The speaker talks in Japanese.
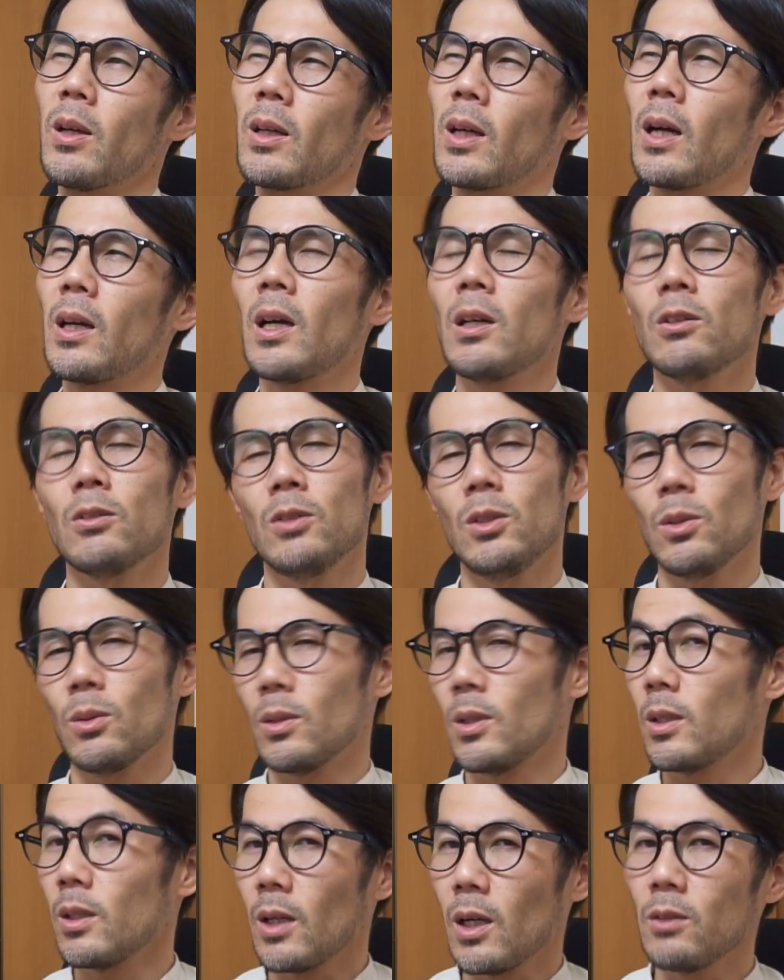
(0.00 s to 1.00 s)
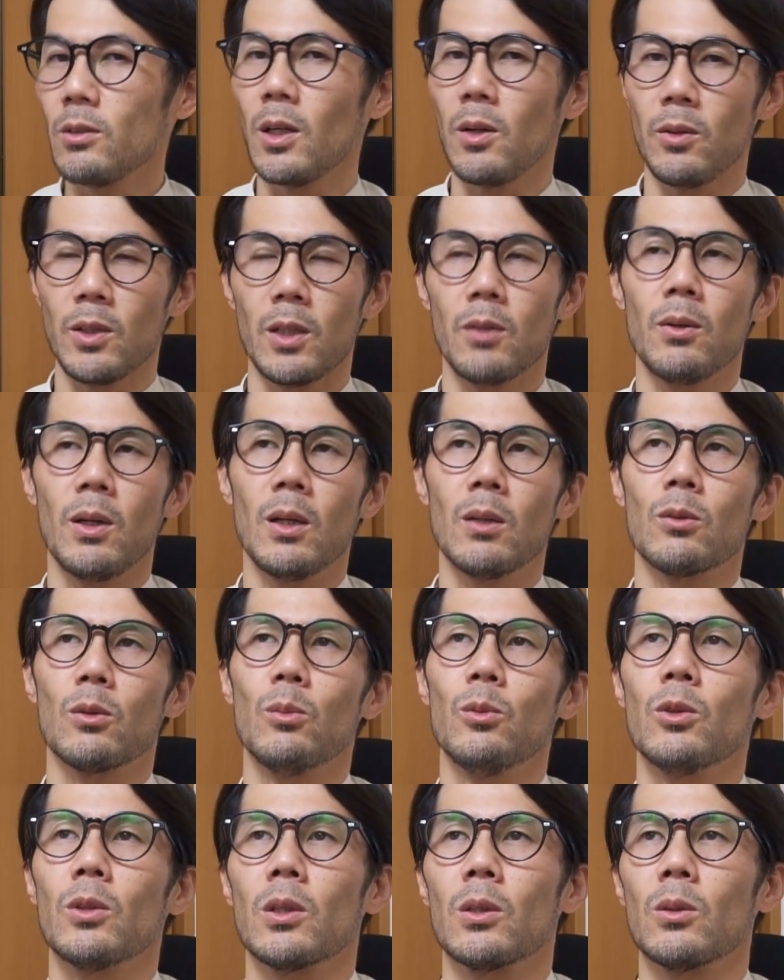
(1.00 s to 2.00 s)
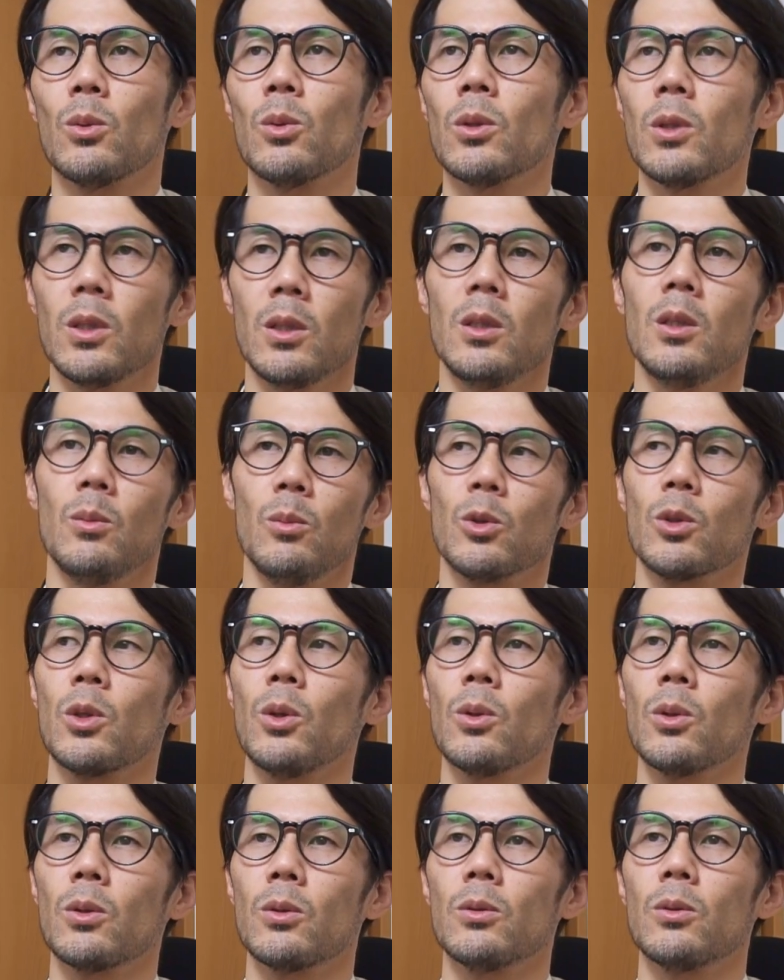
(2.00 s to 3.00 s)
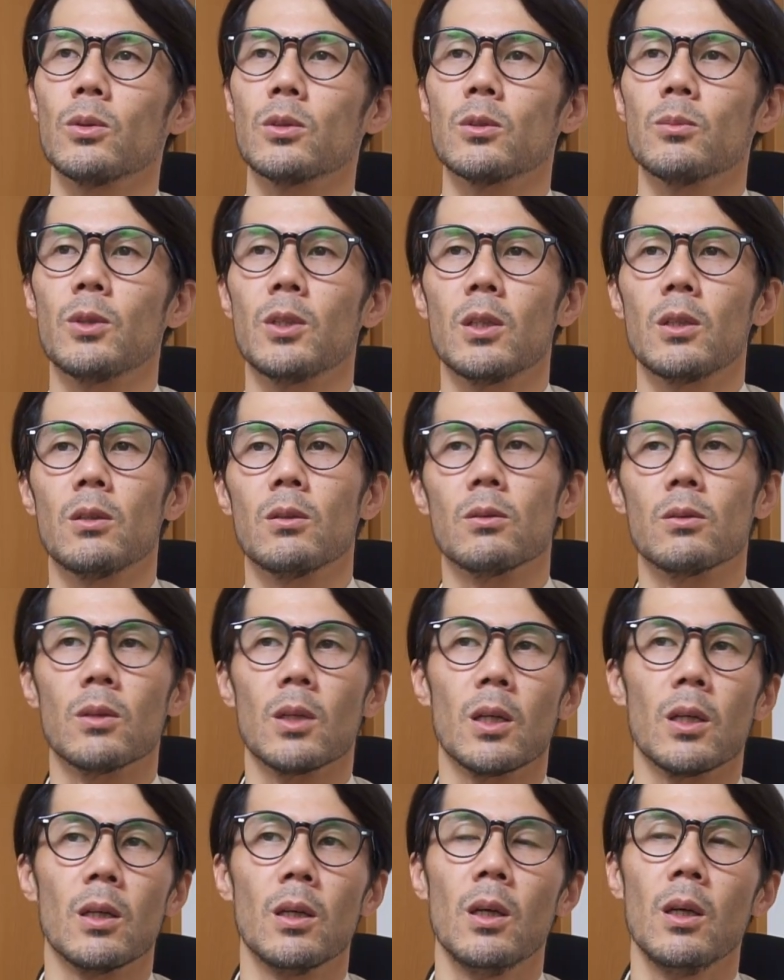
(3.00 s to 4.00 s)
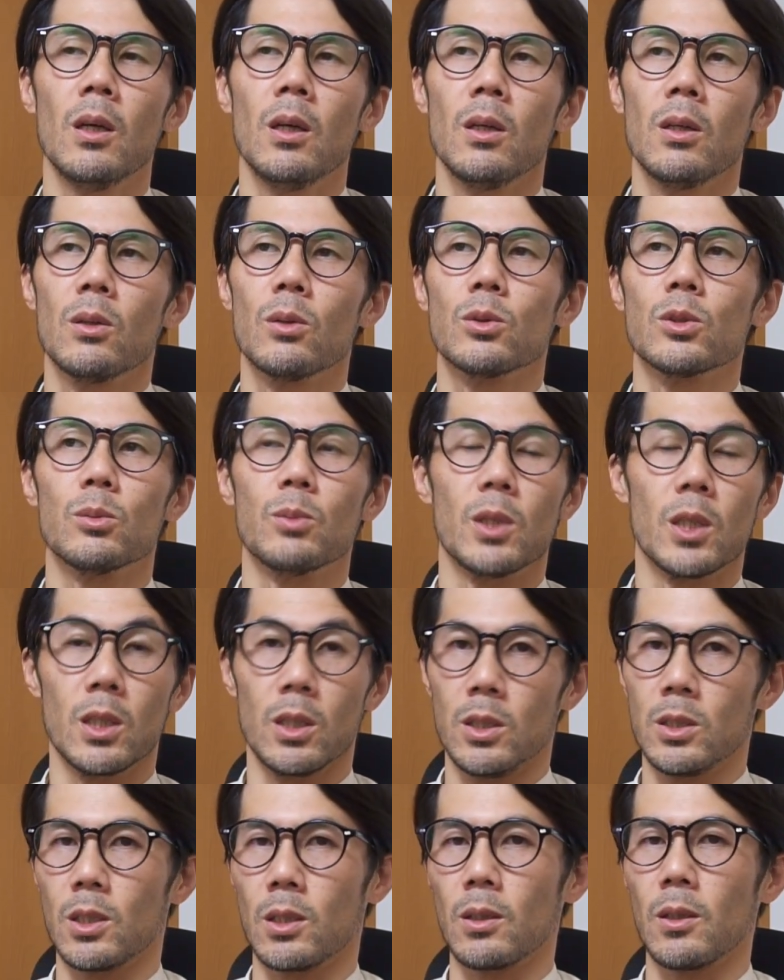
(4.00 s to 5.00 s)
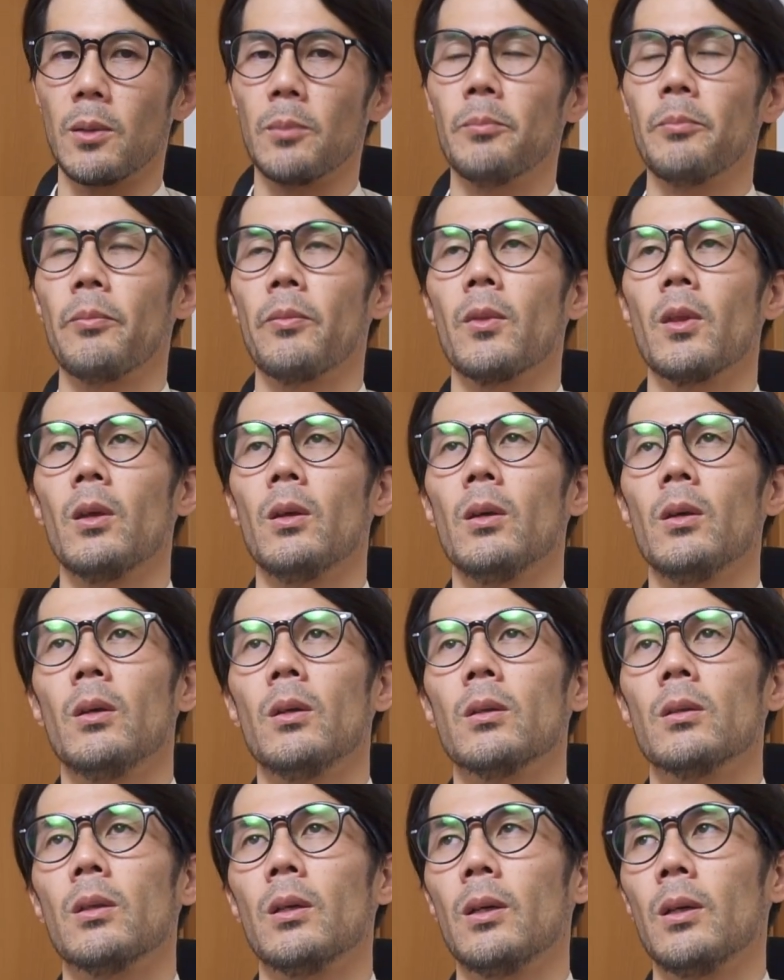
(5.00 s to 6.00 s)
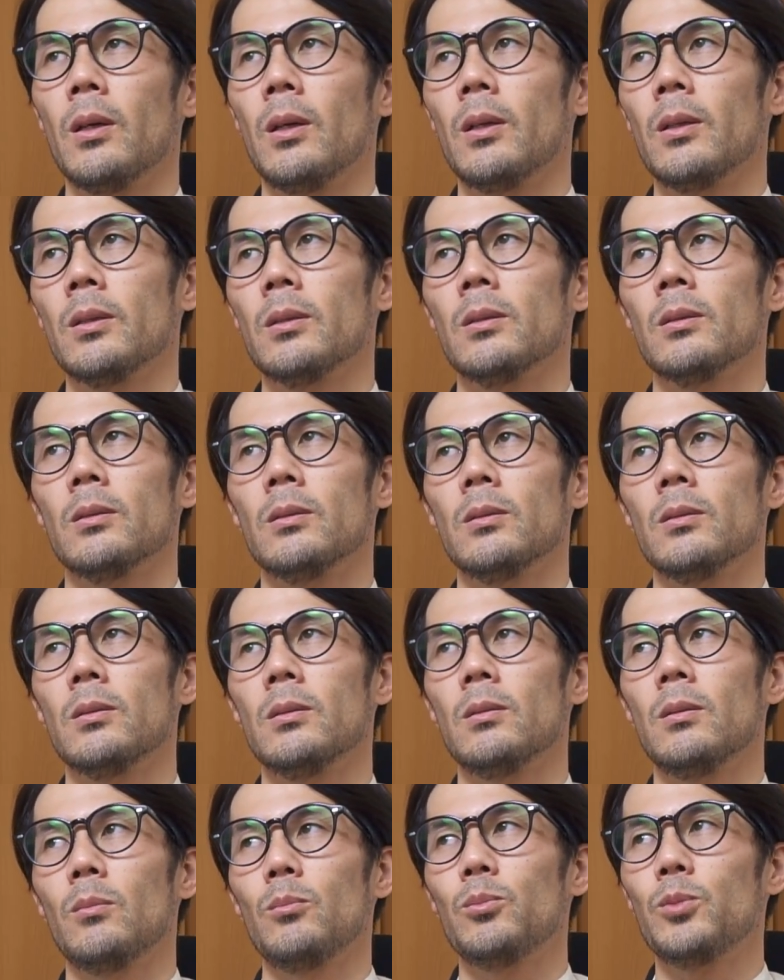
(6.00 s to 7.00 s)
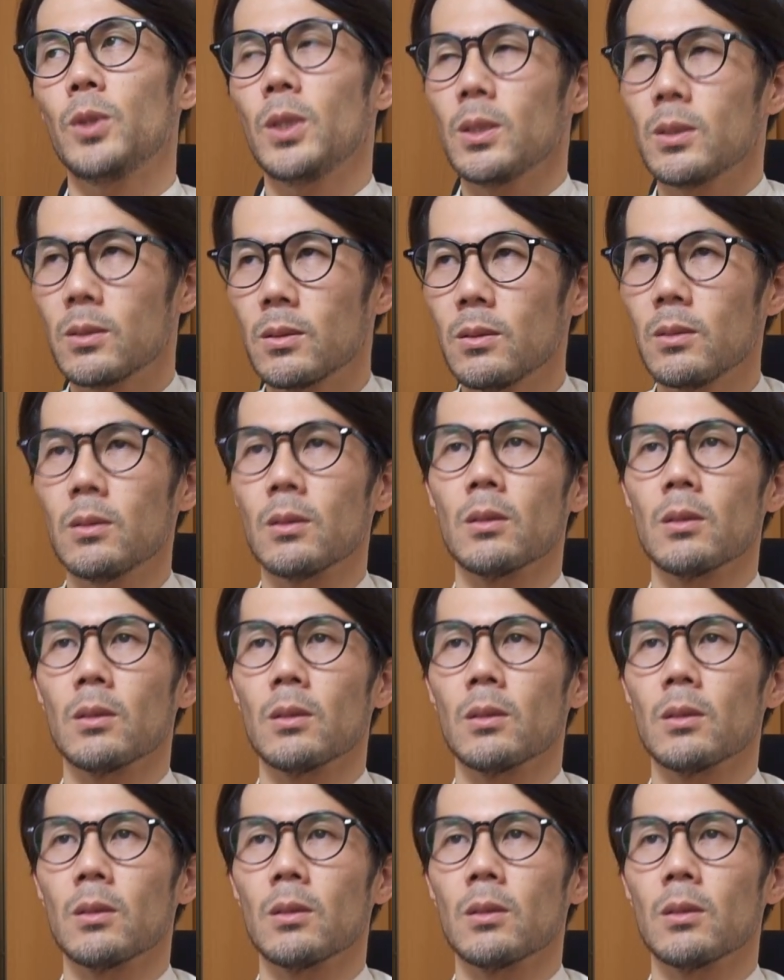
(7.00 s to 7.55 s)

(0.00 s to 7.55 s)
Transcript: 画角によってね、合う合わないはあると思うんだけど、俺的にはもう強力にお勧めできるぐらい 40mm 気に入っちゃった。でプラス